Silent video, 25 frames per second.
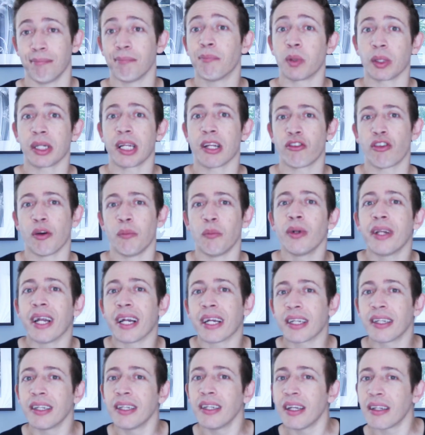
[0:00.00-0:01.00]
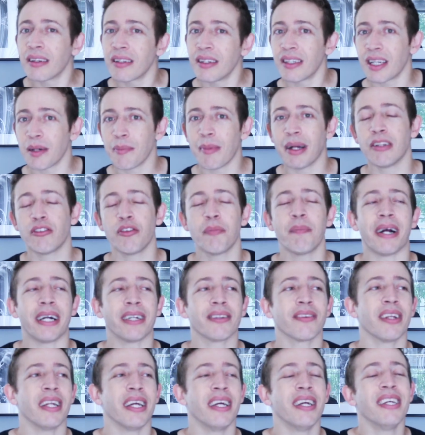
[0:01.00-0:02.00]
Porque é só mulher que entra em trabalho de
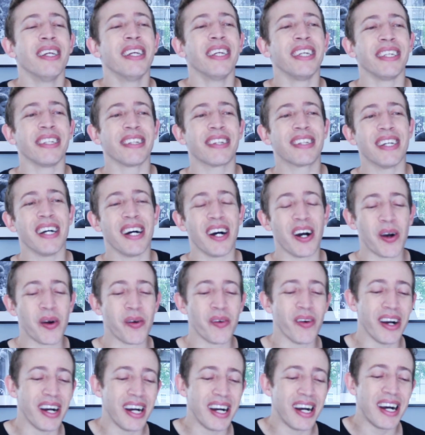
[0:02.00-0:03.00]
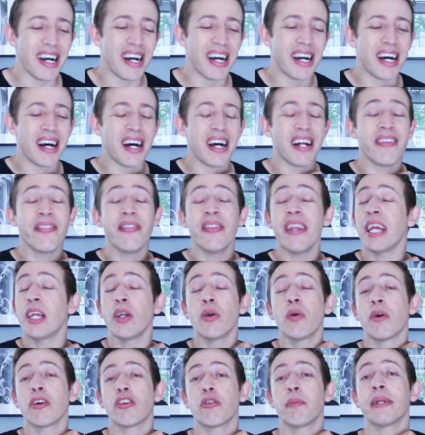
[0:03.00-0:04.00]
parto, né? Então, uh,
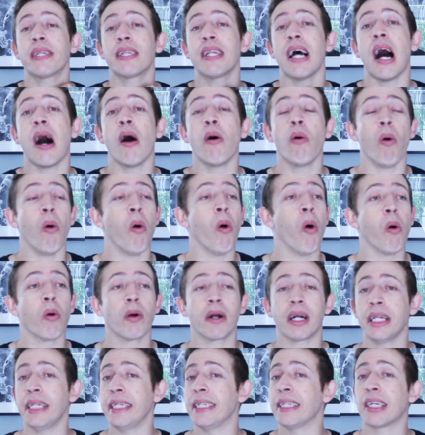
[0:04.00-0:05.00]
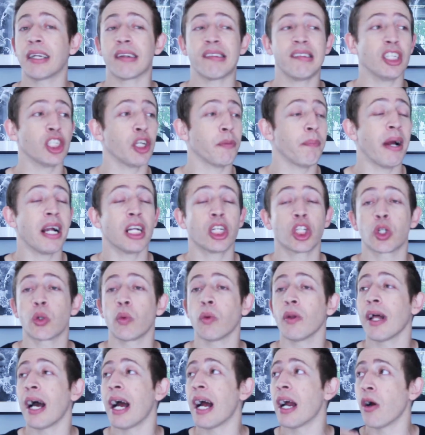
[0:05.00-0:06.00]
nenhum hospital ou clínica, seja
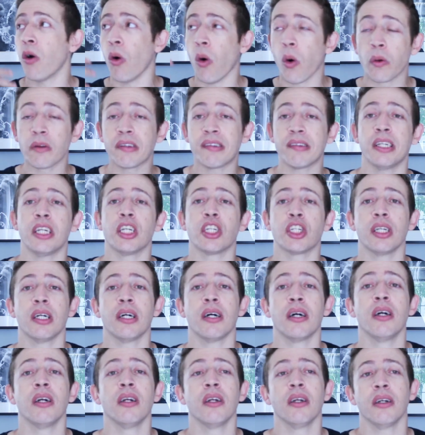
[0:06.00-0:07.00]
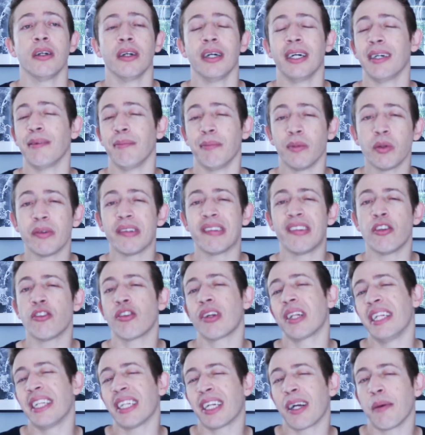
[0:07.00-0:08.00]
particular ou seja ah, não
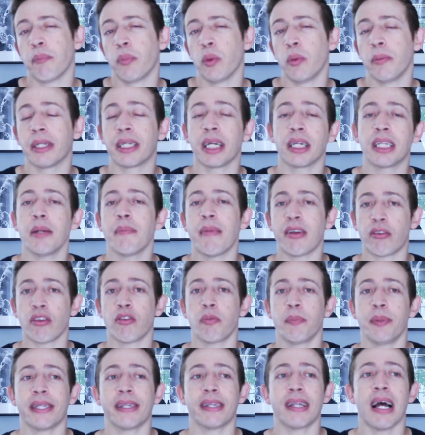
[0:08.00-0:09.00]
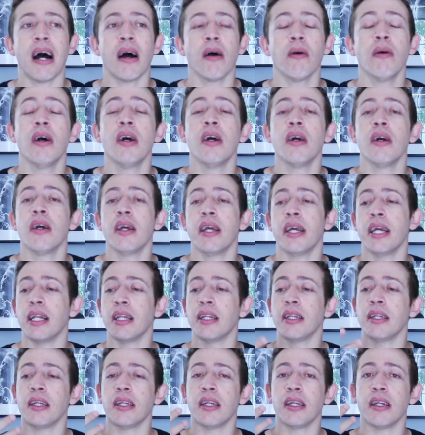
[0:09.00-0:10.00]
existe clínica pública aqui, mas hospital,
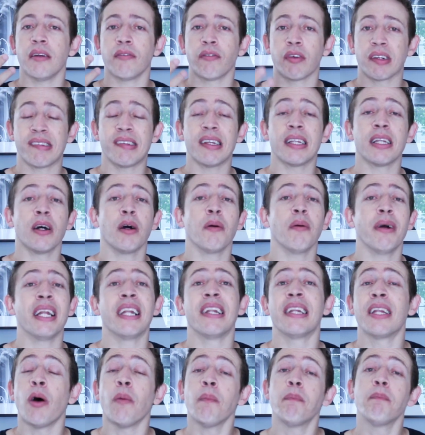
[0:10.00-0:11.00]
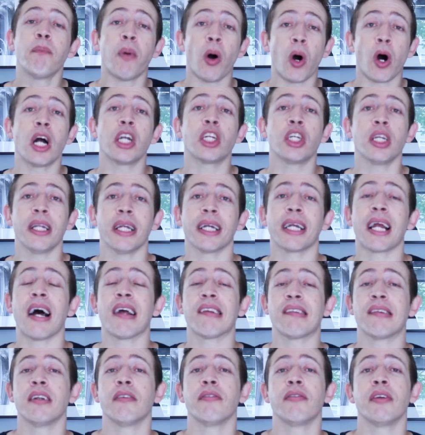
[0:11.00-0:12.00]
ele, você não, ele não pode negar
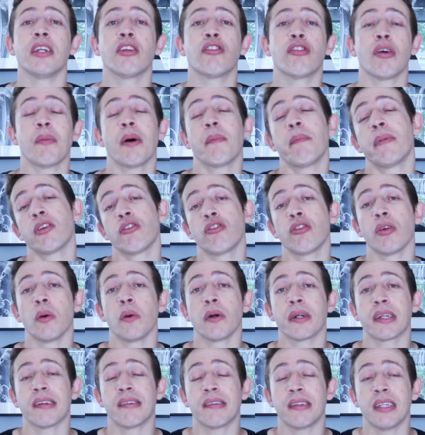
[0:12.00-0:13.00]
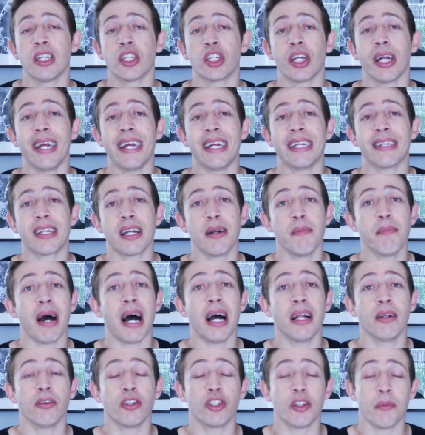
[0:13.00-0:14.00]
serviço a uma pessoa que esteja em
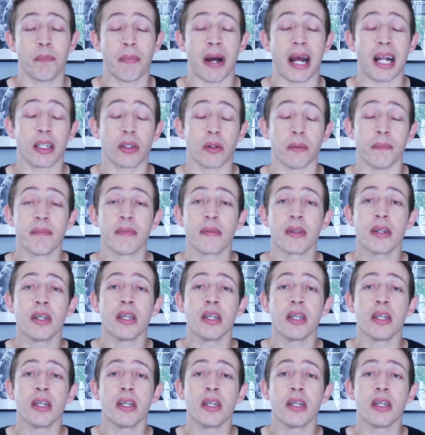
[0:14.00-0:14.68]
trabalho de parto.